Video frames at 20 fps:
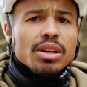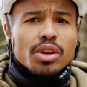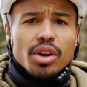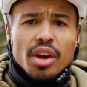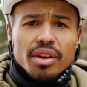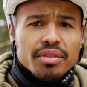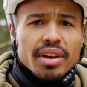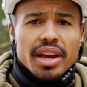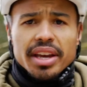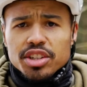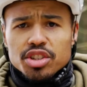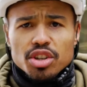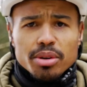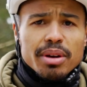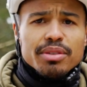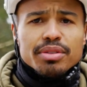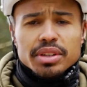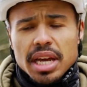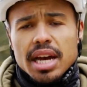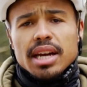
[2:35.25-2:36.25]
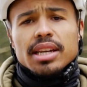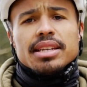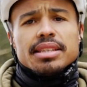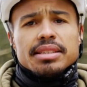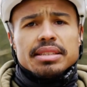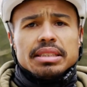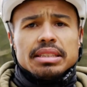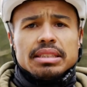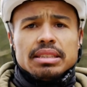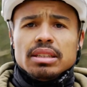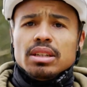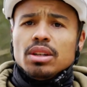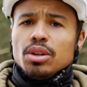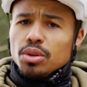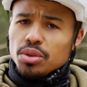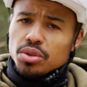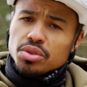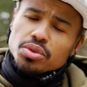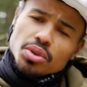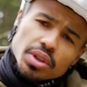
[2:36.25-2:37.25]
können wir eigentlich schon mal vernachlässigen
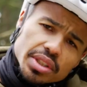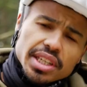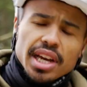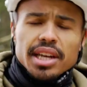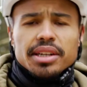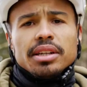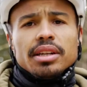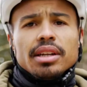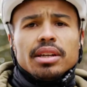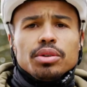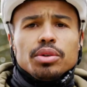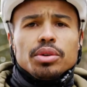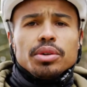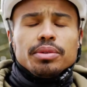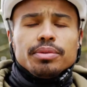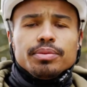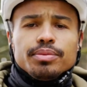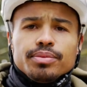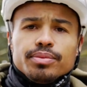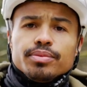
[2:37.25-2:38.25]
und uns nur noch die anderen angucken.